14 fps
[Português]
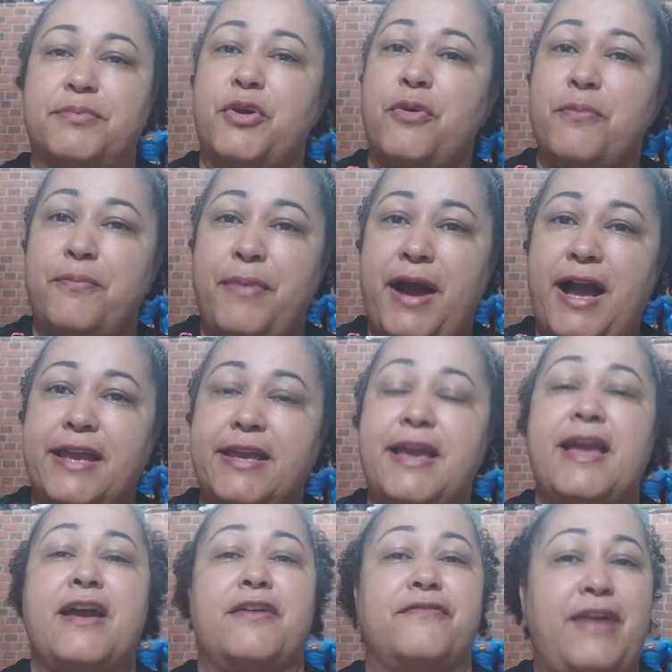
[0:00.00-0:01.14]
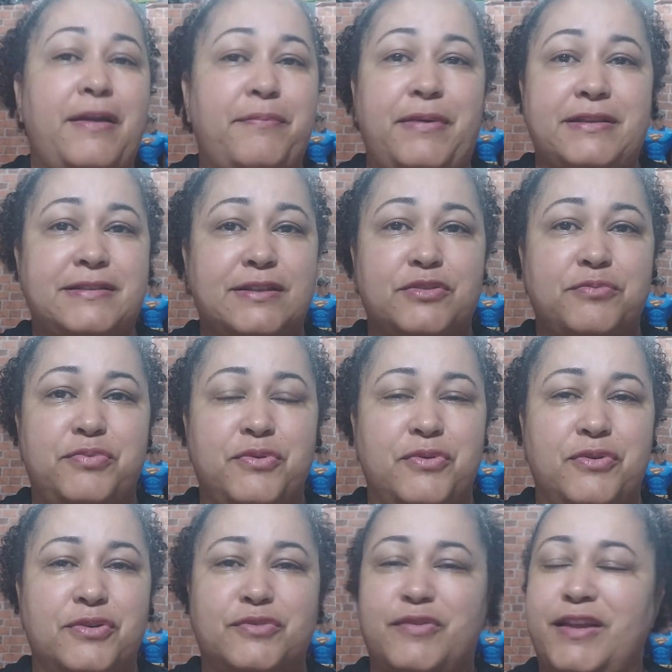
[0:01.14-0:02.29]
porque um pai vai passando para o
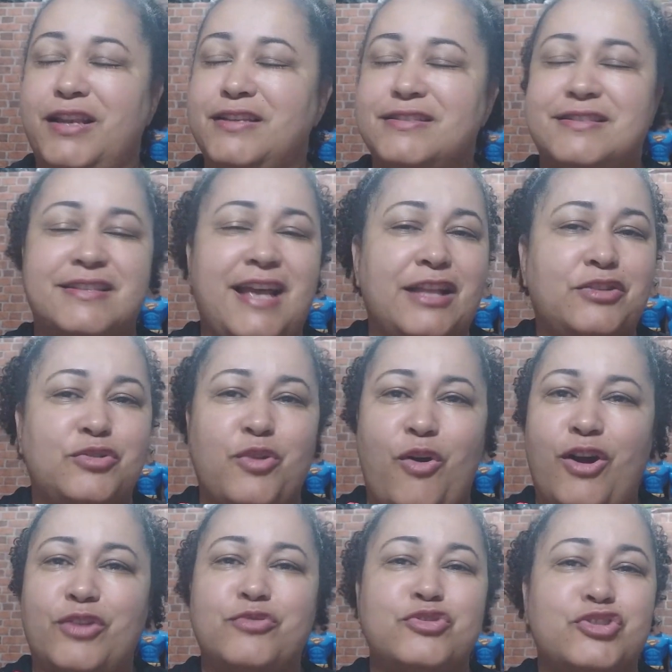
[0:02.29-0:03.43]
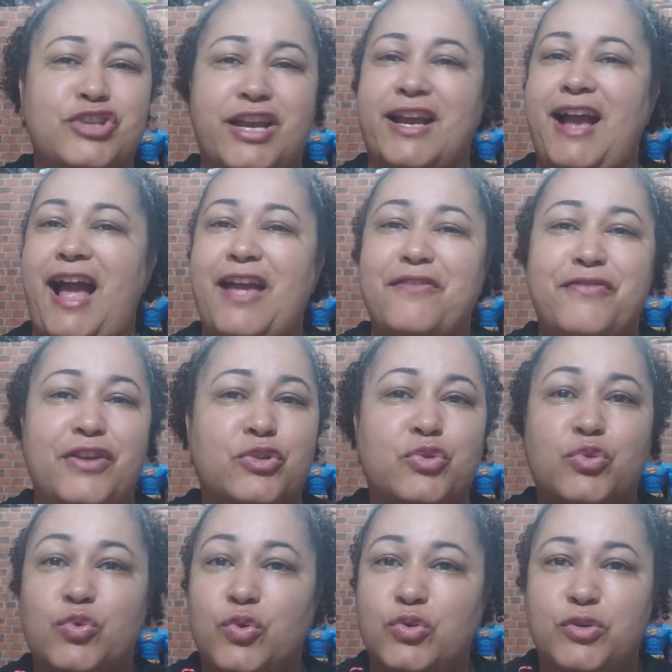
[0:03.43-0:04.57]
outro e eles adoram chegar e ver
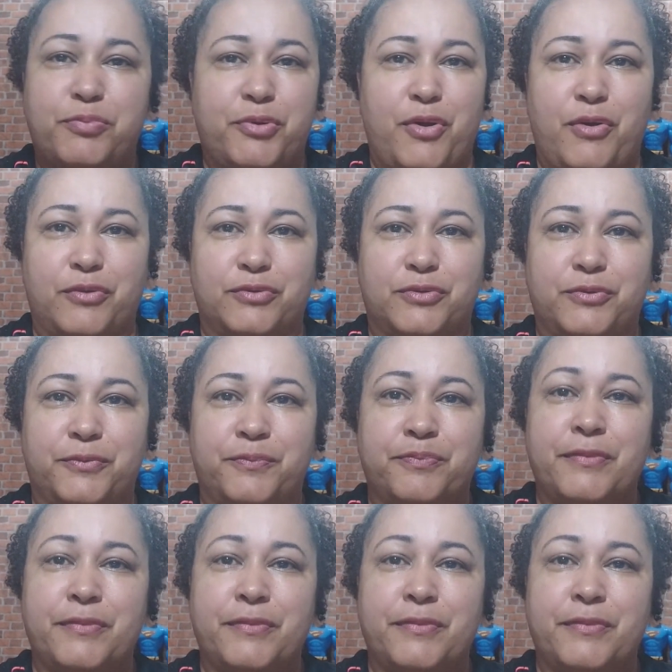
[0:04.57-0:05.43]
tudo pronto.